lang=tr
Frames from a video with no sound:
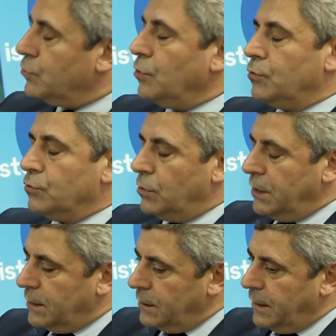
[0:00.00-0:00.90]

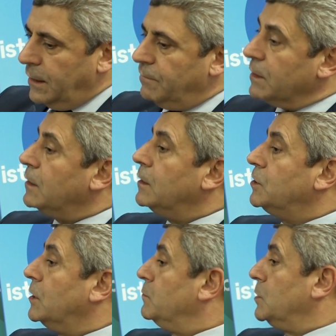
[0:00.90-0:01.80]
Görüntülerine de
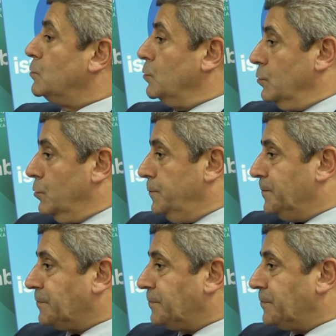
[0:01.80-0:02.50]
vatandaşlarımıza sorduk.